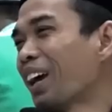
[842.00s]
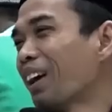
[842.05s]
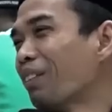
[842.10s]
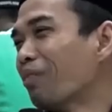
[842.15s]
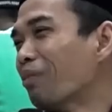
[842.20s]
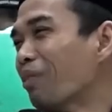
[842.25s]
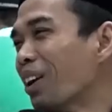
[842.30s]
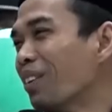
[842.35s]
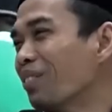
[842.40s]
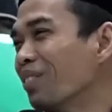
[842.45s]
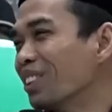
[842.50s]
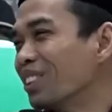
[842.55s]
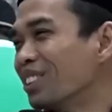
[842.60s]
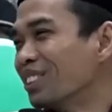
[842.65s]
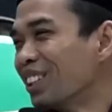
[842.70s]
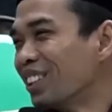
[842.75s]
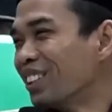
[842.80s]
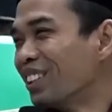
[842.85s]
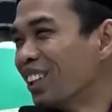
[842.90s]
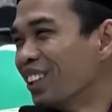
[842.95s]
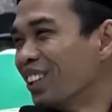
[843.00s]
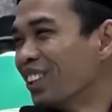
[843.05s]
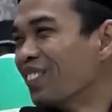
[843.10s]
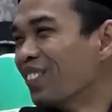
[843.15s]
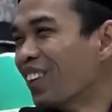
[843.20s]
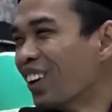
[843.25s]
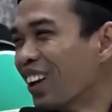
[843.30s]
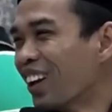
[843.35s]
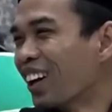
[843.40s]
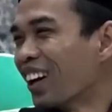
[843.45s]
hebat masjid Tanjung
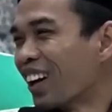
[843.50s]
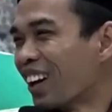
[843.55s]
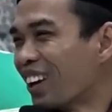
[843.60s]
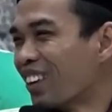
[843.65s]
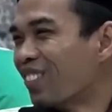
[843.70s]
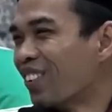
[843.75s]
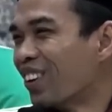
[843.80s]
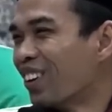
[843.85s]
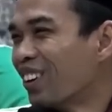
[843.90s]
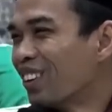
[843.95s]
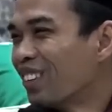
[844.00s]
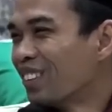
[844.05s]
Balai Karimun